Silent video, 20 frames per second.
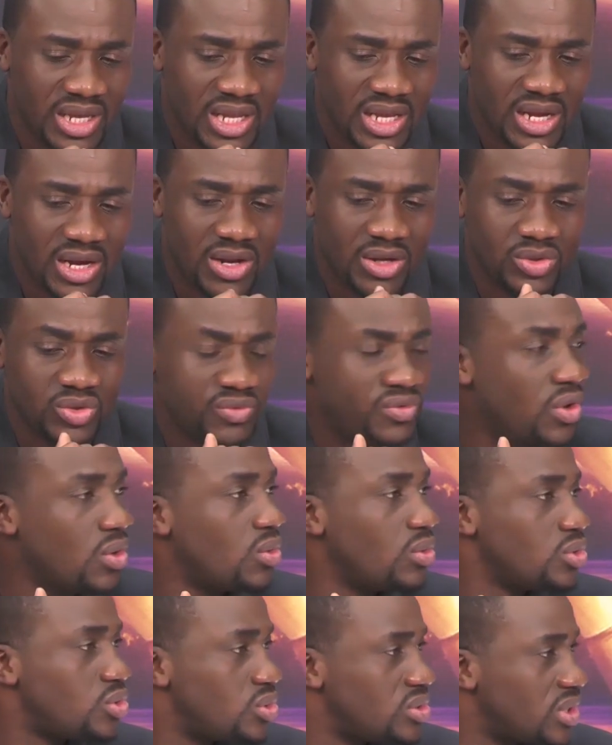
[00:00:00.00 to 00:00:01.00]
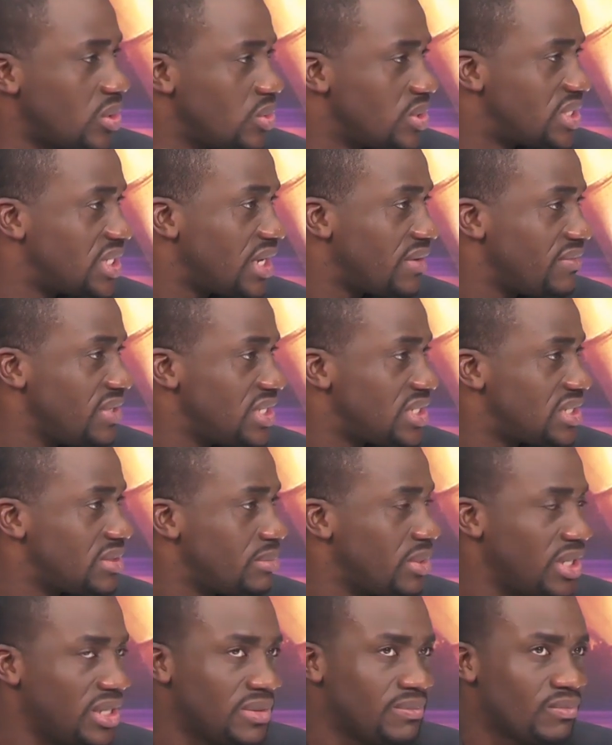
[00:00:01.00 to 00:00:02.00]
Alors nous voulons continuer dans le service, mais
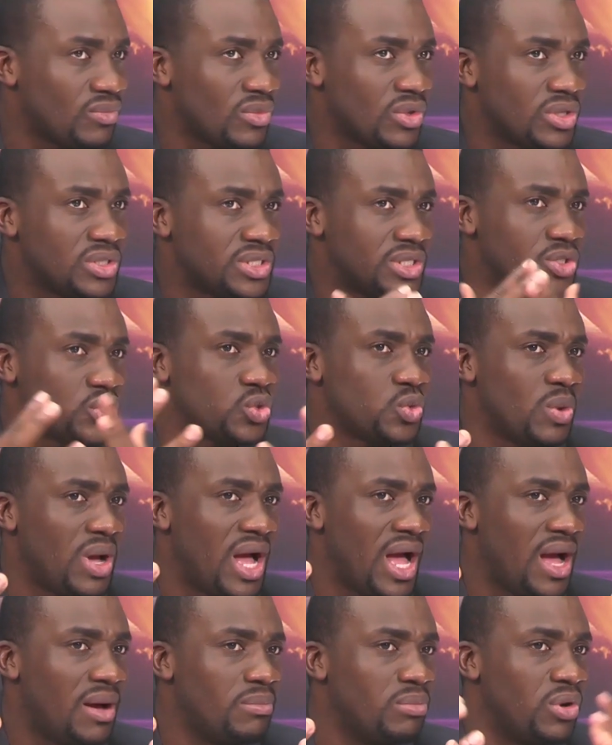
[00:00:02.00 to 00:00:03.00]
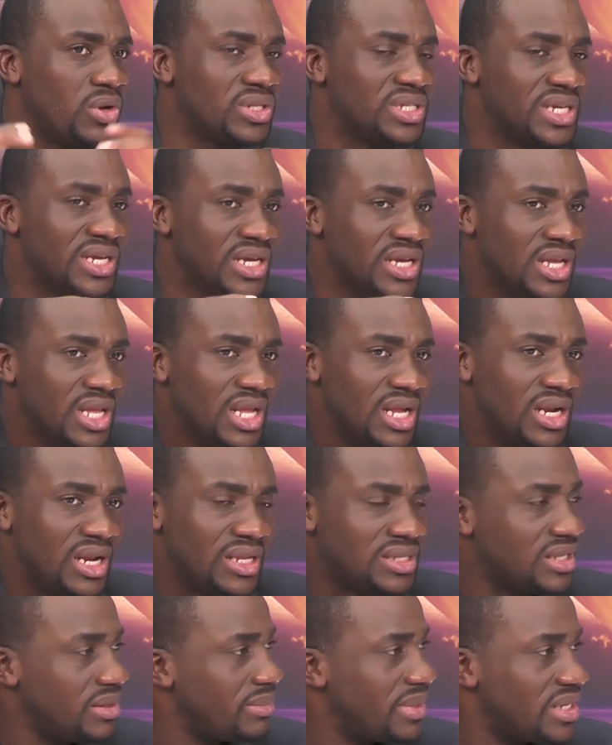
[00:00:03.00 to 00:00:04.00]
ce soir aborder la
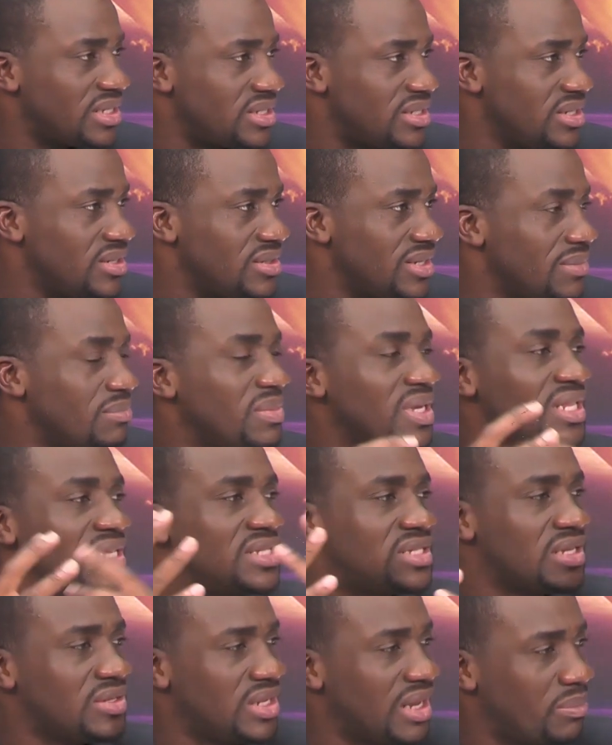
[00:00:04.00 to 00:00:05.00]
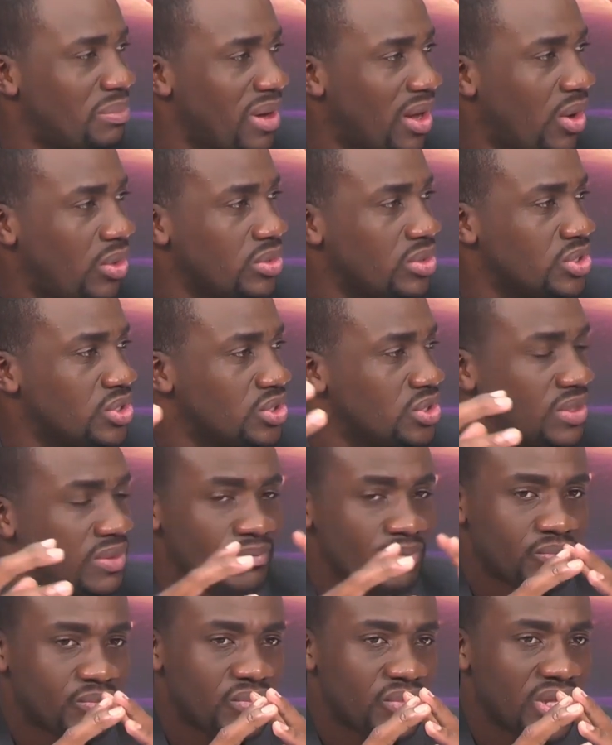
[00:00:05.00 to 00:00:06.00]
thématique des ministères de la parole de Dieu,
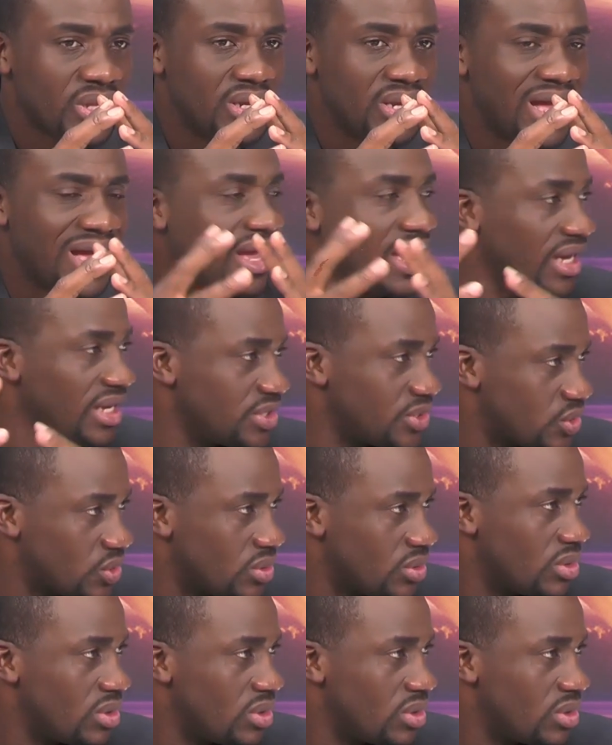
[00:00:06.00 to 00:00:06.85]
la raison